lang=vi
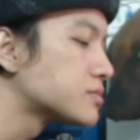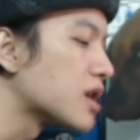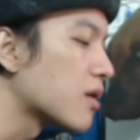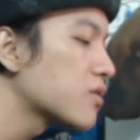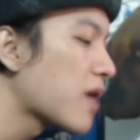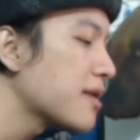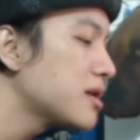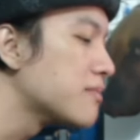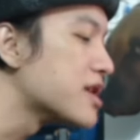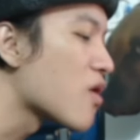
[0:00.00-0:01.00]
Trận đó tôi đánh
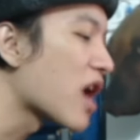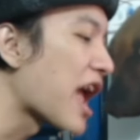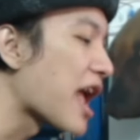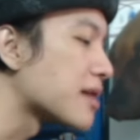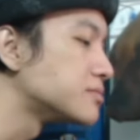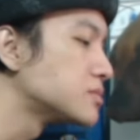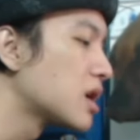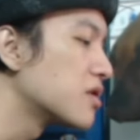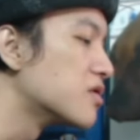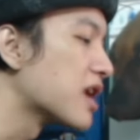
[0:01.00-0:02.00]
bị trò kè.
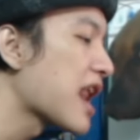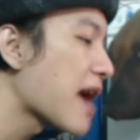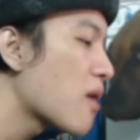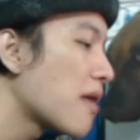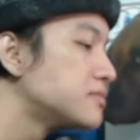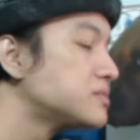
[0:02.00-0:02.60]
Anh Cường đã nát quá.